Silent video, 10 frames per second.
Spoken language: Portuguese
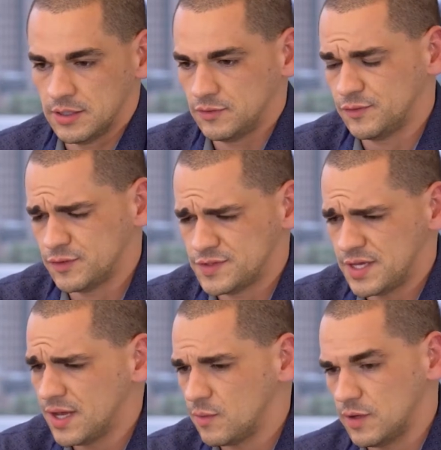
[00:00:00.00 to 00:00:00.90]
Tanto
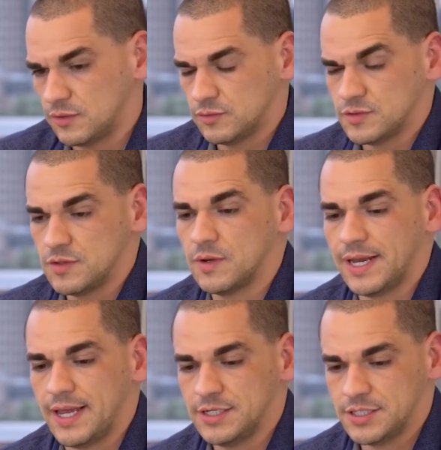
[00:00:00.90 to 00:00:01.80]
você quanto o seu
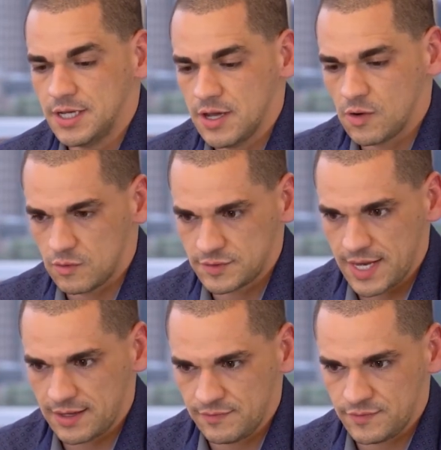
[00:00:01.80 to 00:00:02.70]
cliente
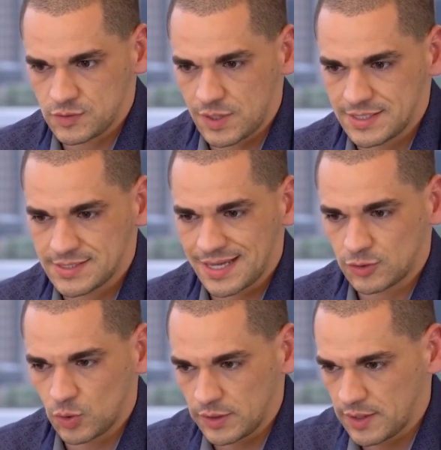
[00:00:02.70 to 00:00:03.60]
conseguem
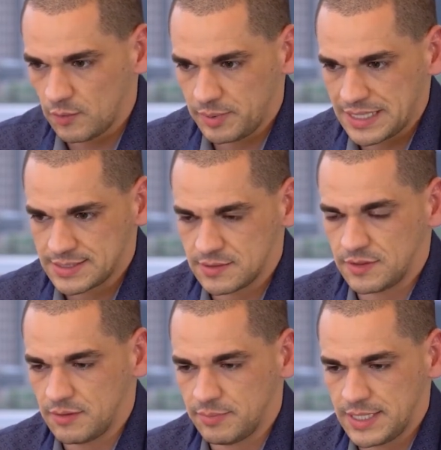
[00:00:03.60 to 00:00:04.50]
visualizar toda a operação
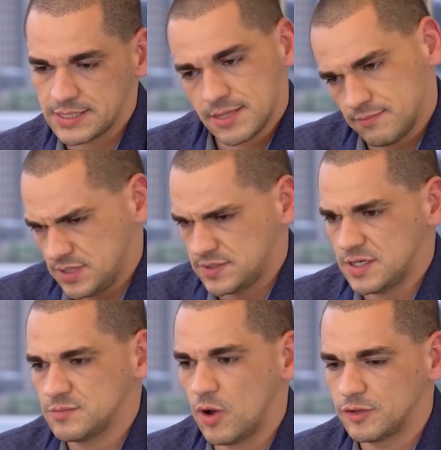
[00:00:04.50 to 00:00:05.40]
da empresa em
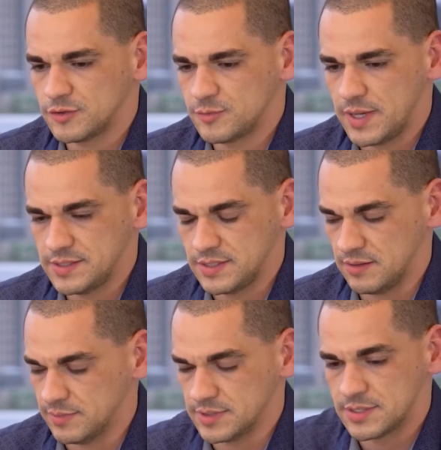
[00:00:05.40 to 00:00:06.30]
seis módulos bem
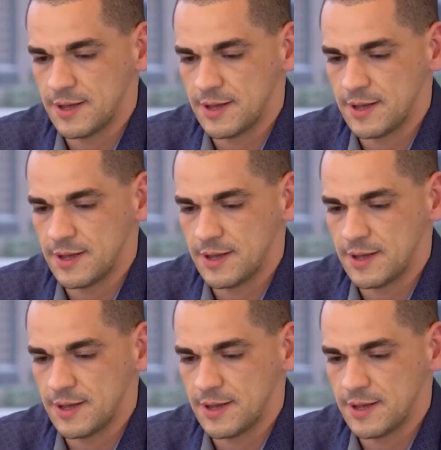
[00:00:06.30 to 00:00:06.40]
simples.